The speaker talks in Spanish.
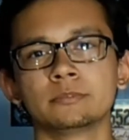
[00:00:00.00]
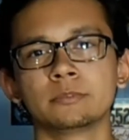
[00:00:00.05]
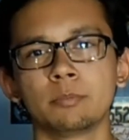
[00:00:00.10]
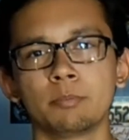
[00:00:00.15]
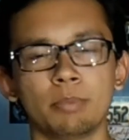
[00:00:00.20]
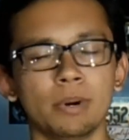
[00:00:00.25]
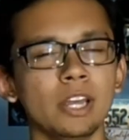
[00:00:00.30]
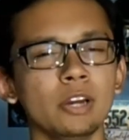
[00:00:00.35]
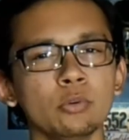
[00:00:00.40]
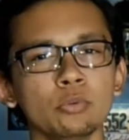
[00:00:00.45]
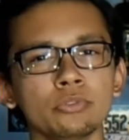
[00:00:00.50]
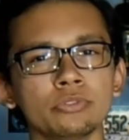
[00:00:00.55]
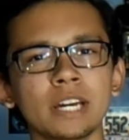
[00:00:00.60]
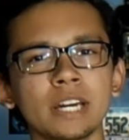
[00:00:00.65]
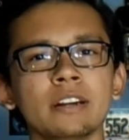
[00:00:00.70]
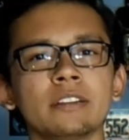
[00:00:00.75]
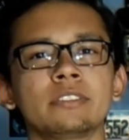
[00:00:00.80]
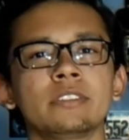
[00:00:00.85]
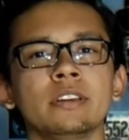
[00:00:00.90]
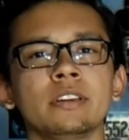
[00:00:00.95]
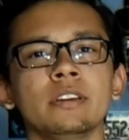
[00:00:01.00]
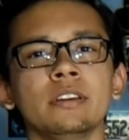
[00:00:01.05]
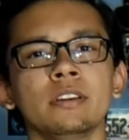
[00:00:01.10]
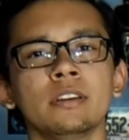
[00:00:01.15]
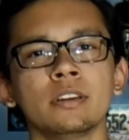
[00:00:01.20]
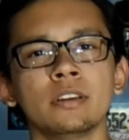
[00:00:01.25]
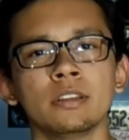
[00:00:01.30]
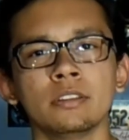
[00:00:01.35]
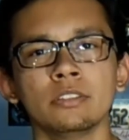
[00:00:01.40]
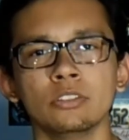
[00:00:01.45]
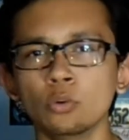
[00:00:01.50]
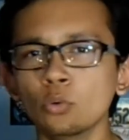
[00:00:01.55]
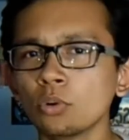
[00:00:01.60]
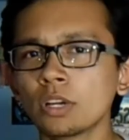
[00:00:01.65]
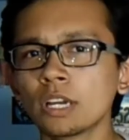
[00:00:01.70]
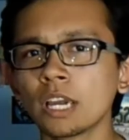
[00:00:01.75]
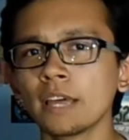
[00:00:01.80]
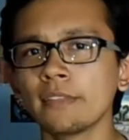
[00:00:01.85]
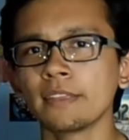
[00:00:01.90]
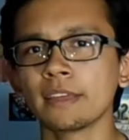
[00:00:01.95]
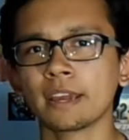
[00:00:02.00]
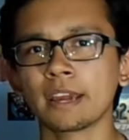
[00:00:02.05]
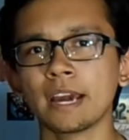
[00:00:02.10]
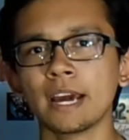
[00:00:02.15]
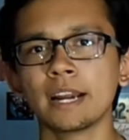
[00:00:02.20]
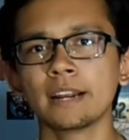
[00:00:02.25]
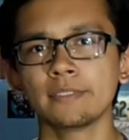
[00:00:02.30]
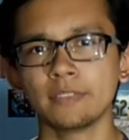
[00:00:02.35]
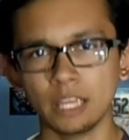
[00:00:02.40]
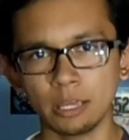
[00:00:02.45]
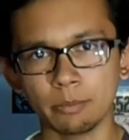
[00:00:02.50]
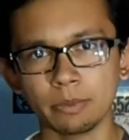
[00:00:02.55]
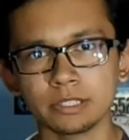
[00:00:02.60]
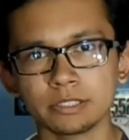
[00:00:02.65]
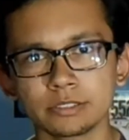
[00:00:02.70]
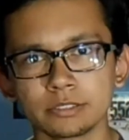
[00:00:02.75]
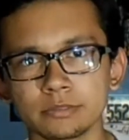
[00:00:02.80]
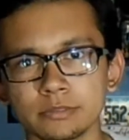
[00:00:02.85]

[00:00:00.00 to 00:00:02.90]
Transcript: preguntarte nunca dejar debes.